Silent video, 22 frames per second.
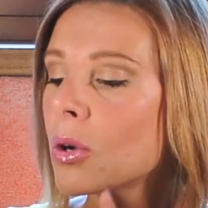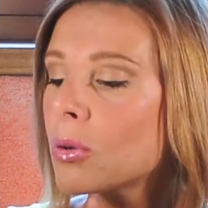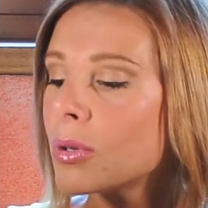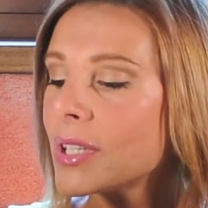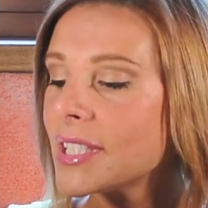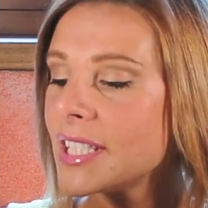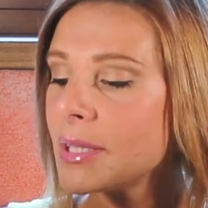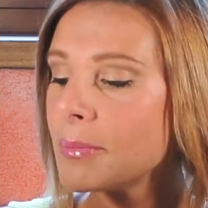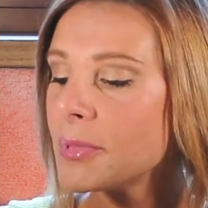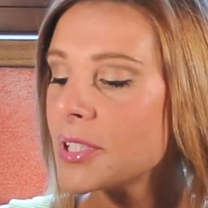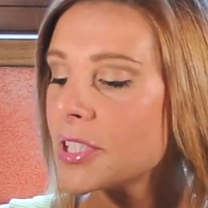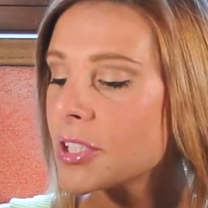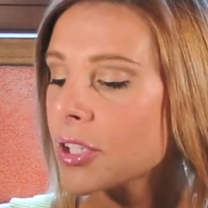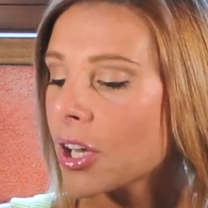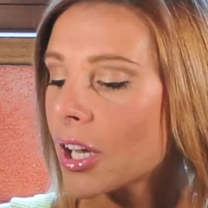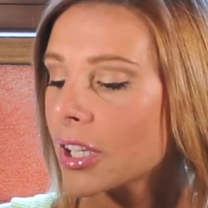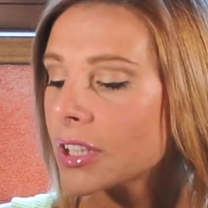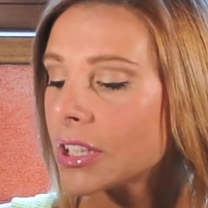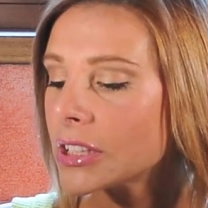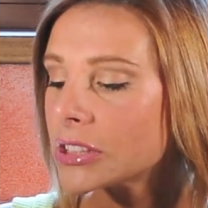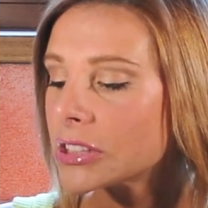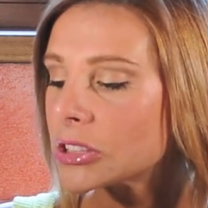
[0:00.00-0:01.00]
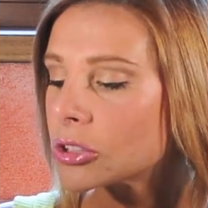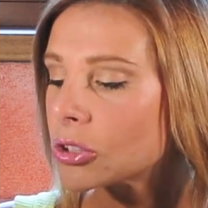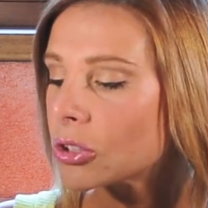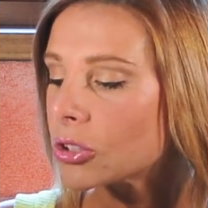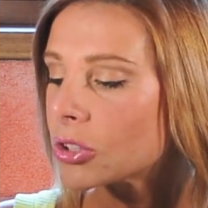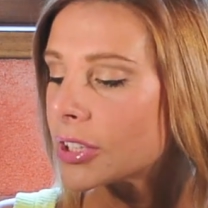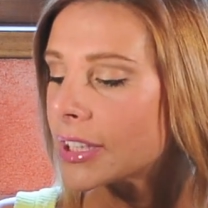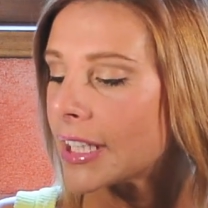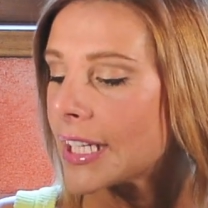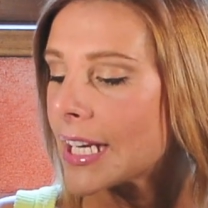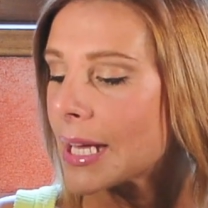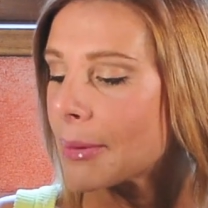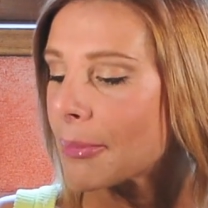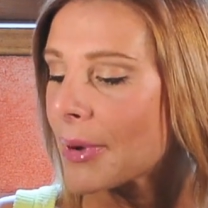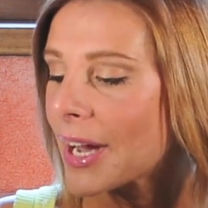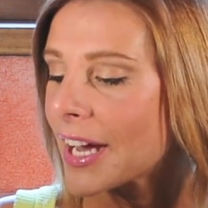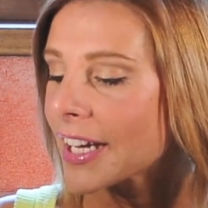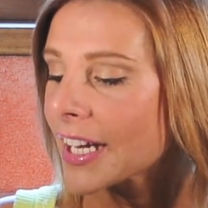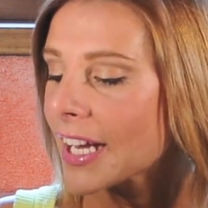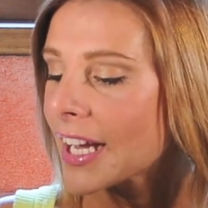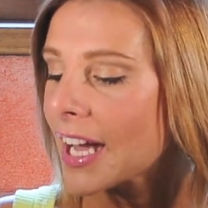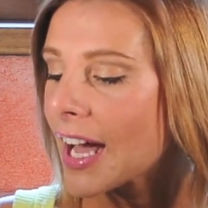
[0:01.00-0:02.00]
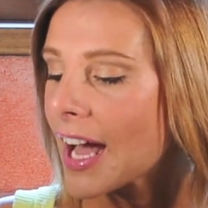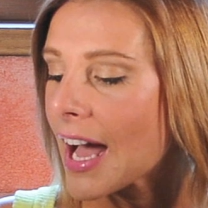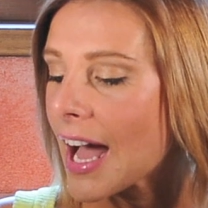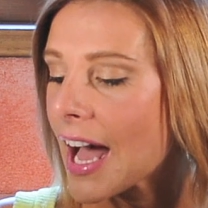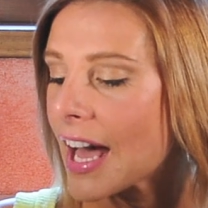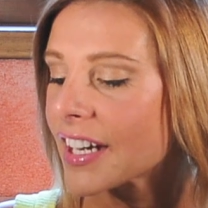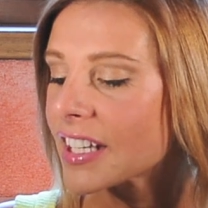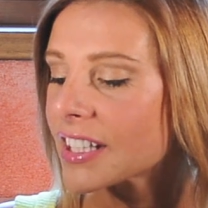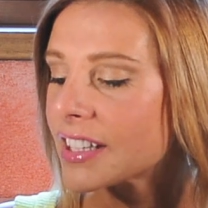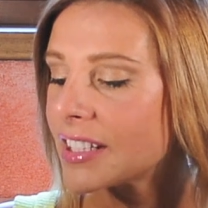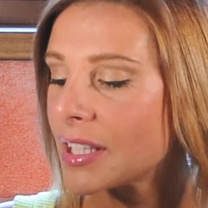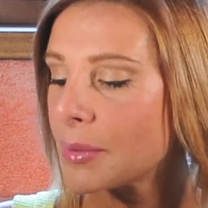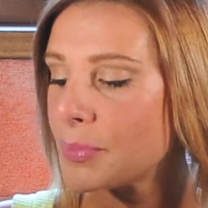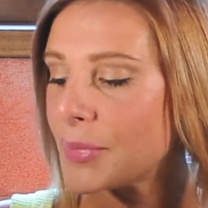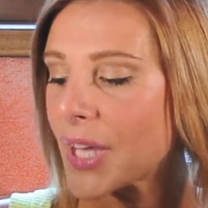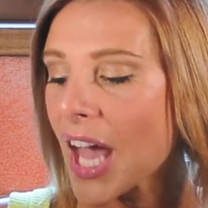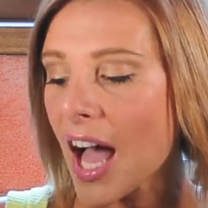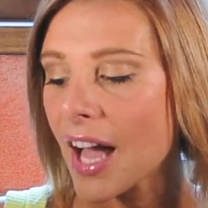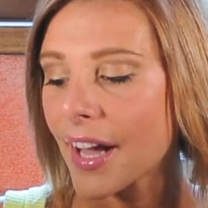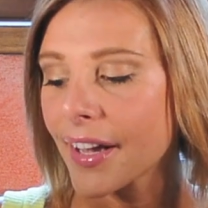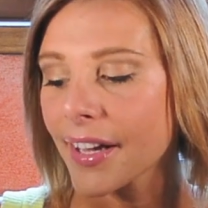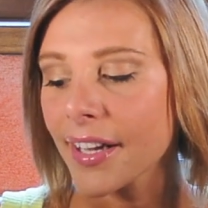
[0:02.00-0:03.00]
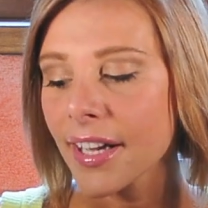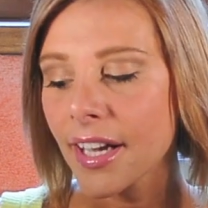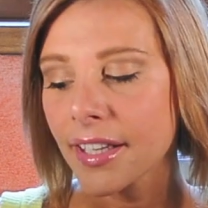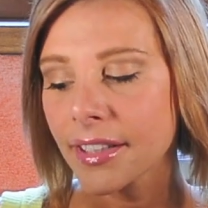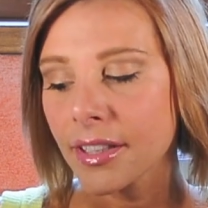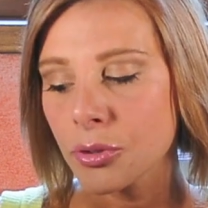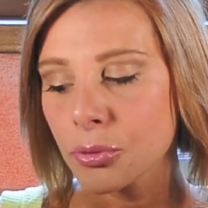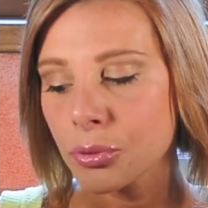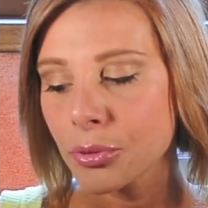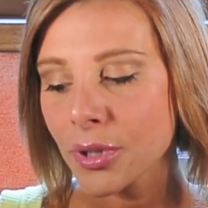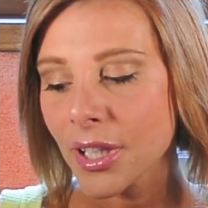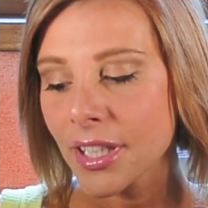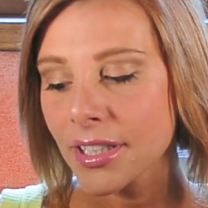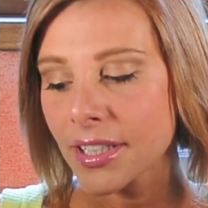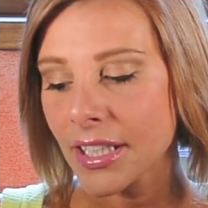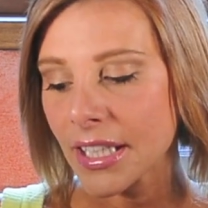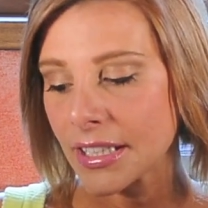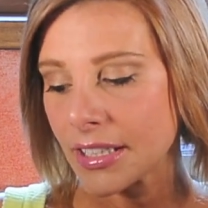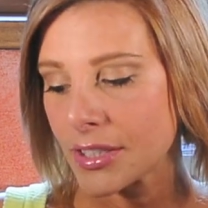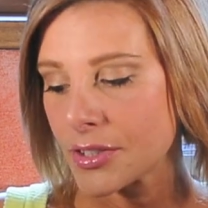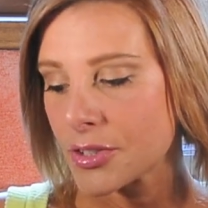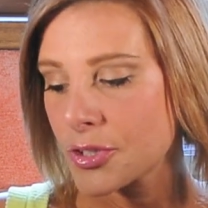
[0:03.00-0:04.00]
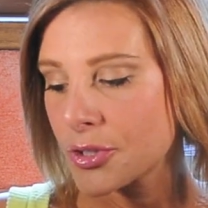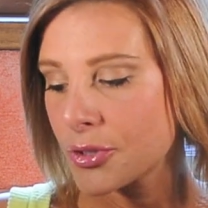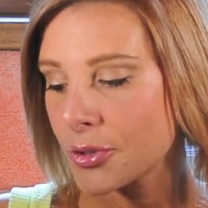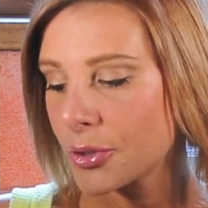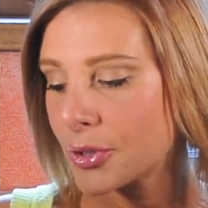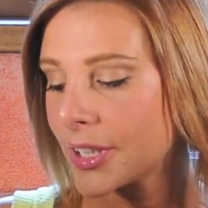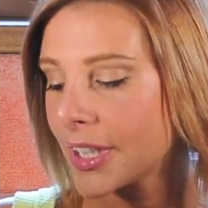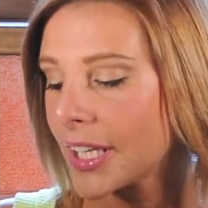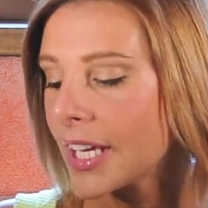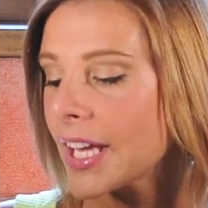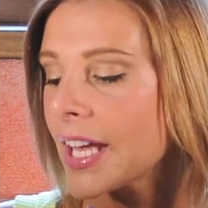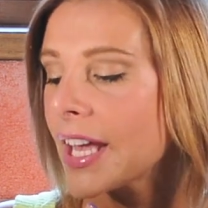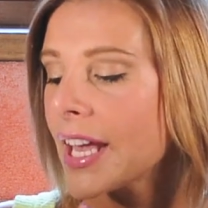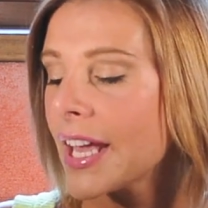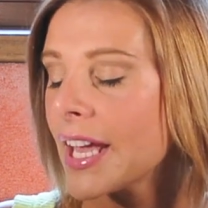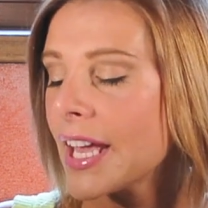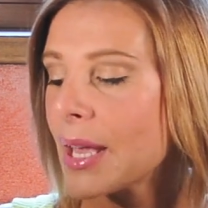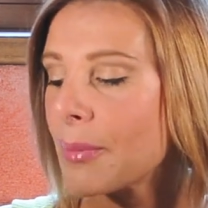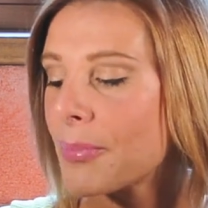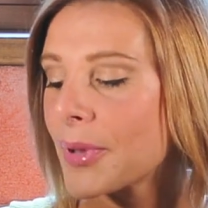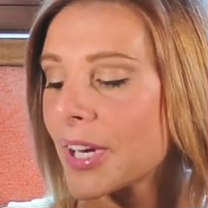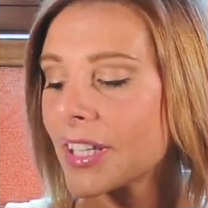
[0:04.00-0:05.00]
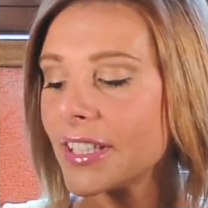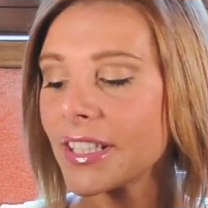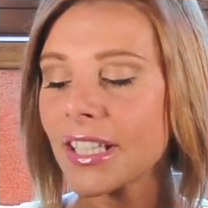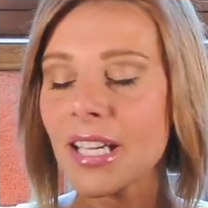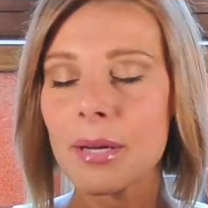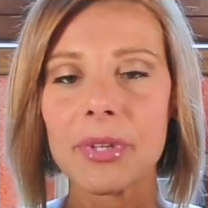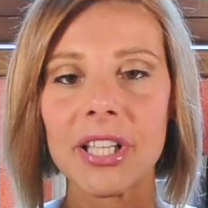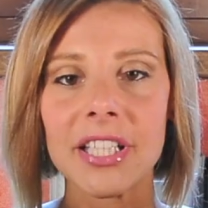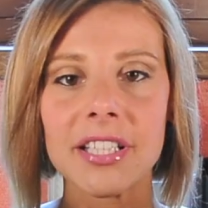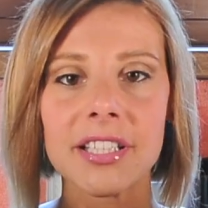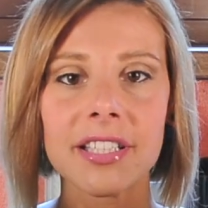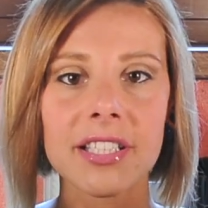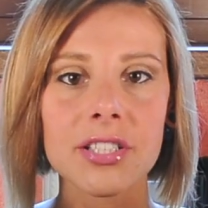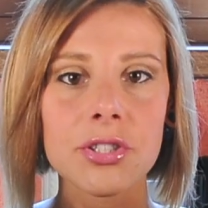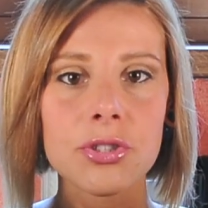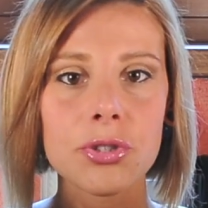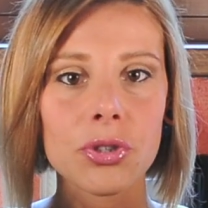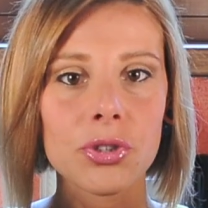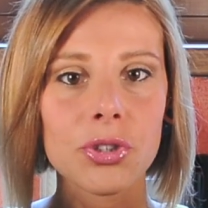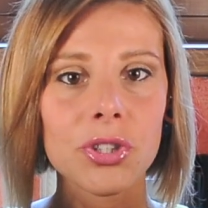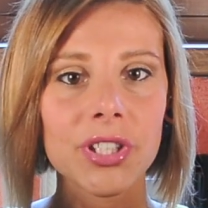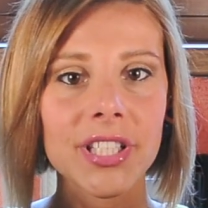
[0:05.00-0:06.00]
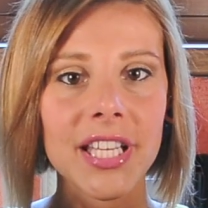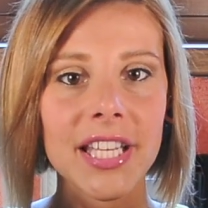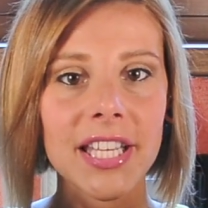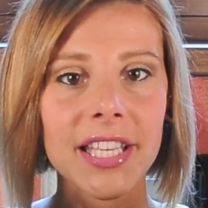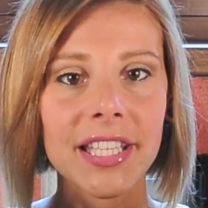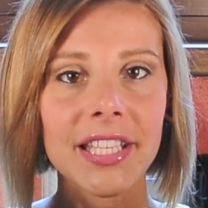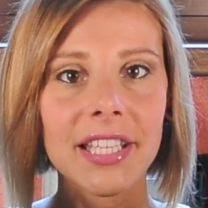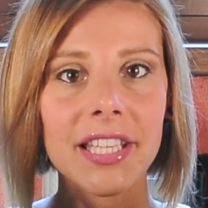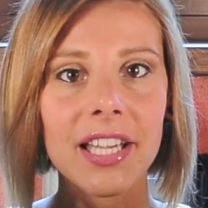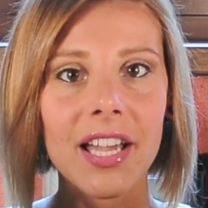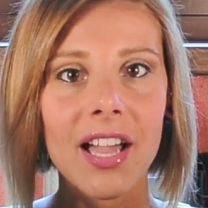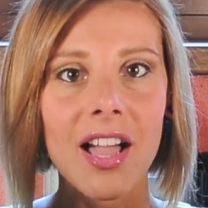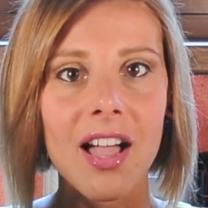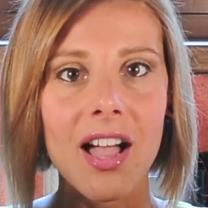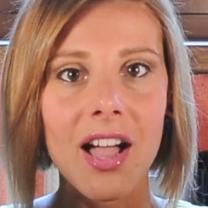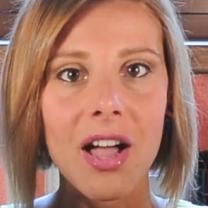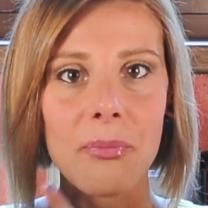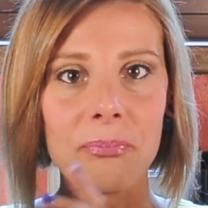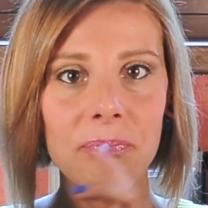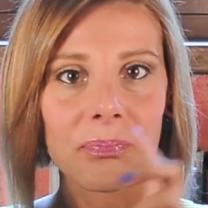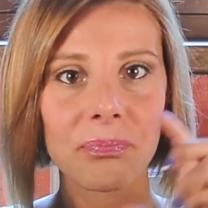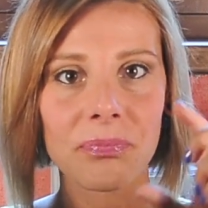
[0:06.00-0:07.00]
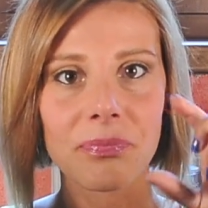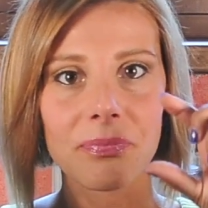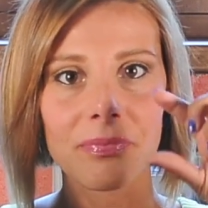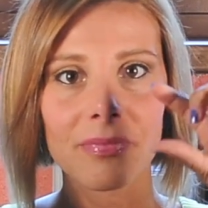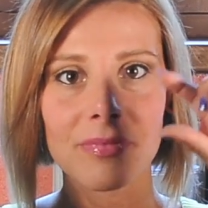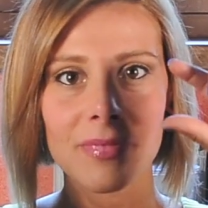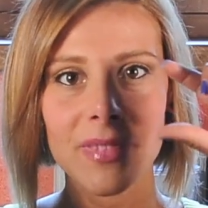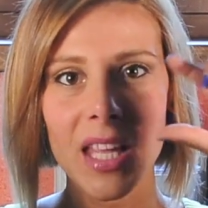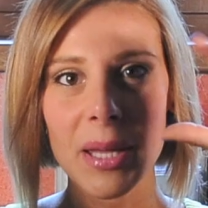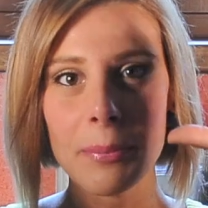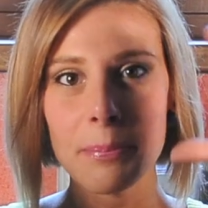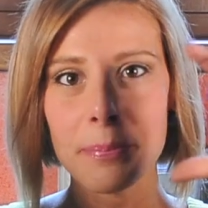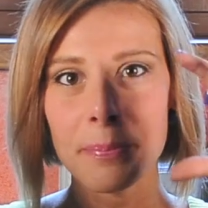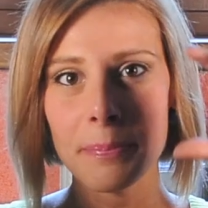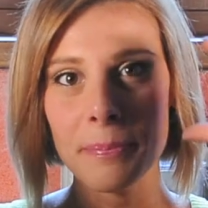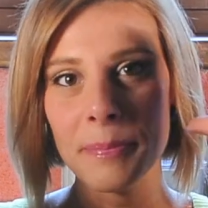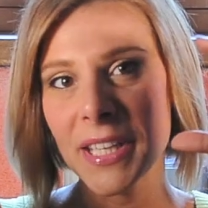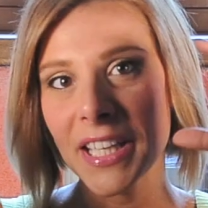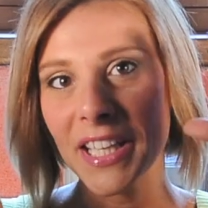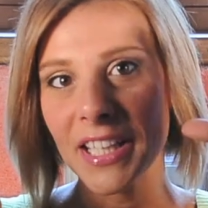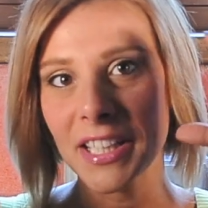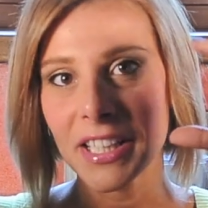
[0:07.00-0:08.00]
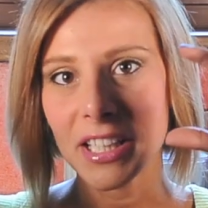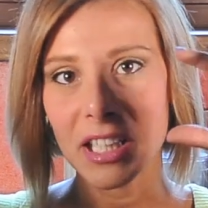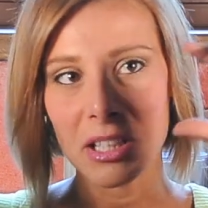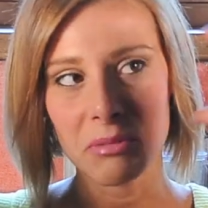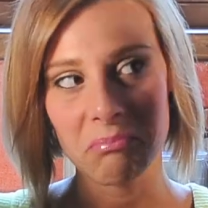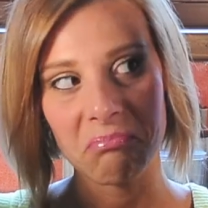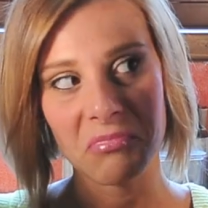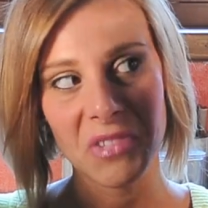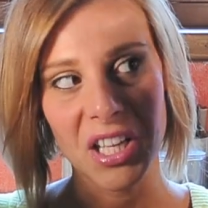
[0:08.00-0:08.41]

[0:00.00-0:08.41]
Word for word: Questi biscotti sono della marca Arte Bianca, Natura e Tradizione e praticamente sono dei, um, dei mini,